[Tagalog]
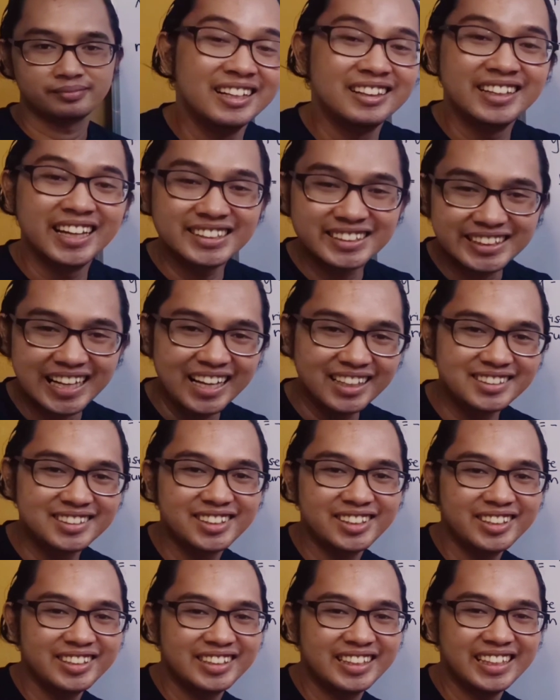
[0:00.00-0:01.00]
Let's
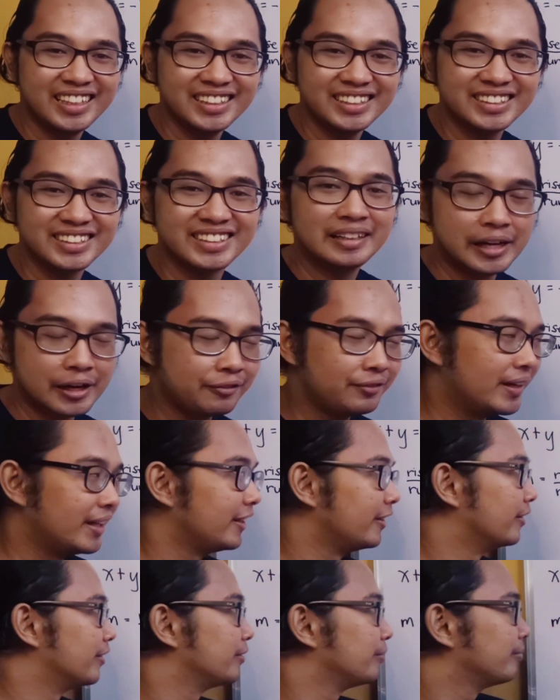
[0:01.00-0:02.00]
answer this given.
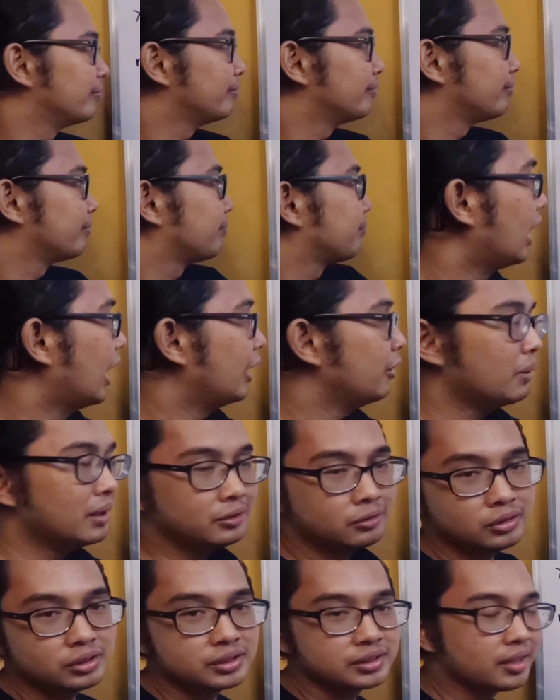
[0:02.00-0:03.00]
I
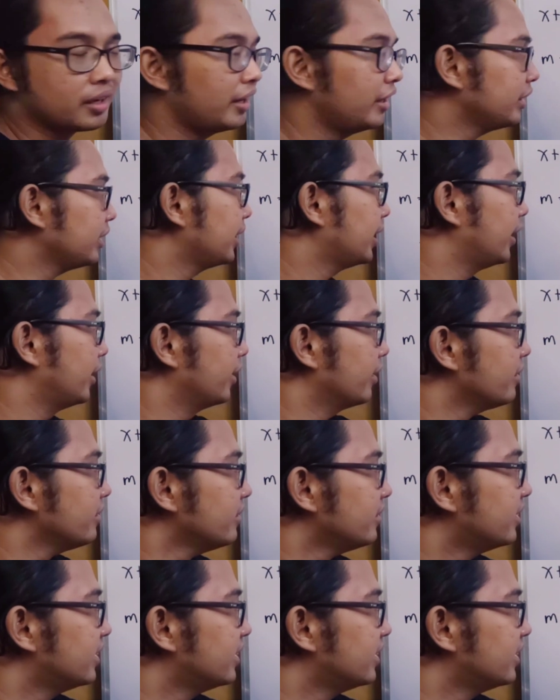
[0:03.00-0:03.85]
want to start here.